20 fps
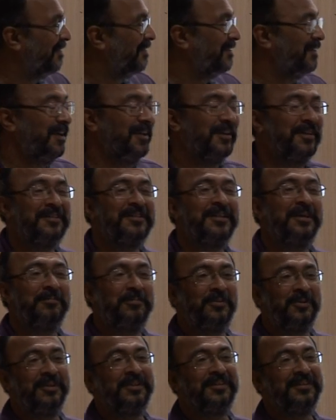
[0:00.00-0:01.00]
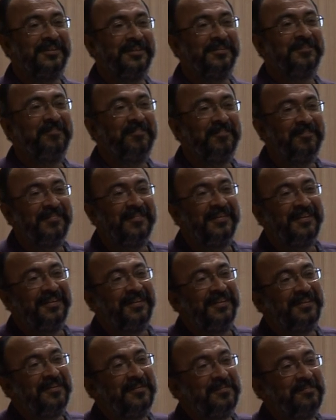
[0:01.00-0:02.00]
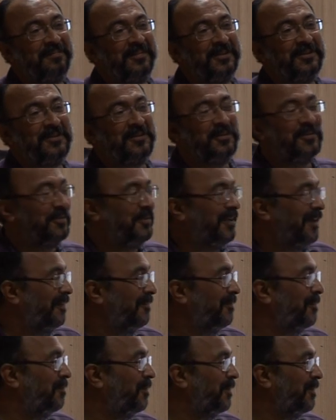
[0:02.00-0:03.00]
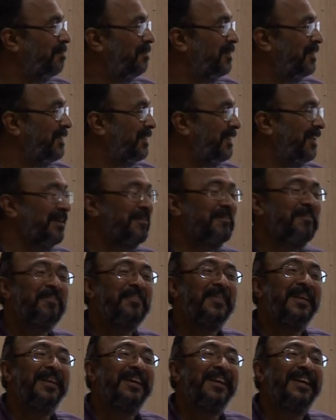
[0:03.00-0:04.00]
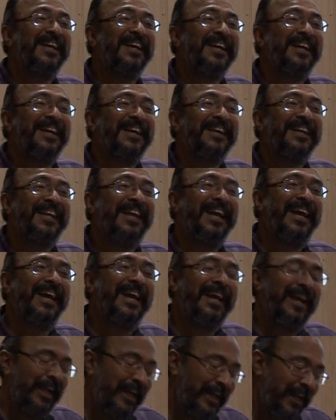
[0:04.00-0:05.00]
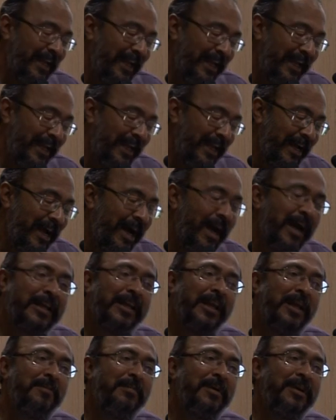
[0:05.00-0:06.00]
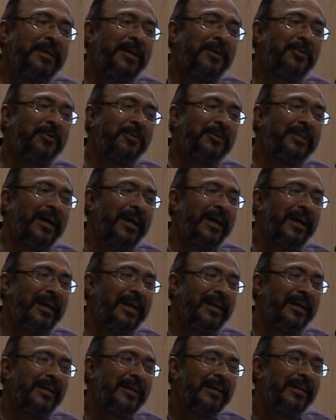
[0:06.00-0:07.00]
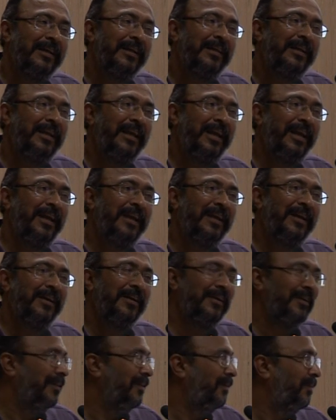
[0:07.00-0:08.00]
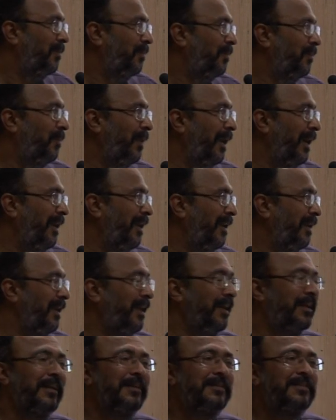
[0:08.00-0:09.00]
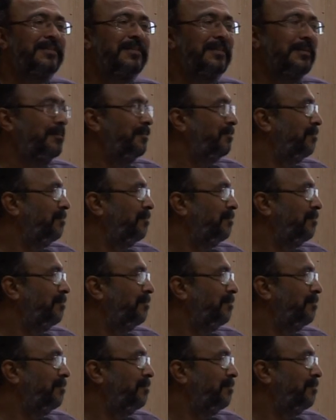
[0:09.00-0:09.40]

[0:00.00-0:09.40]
Sagar Saab thode se masroof hai, wo bahut busy hai. Ke aakhir mein ye hota hai ki while it is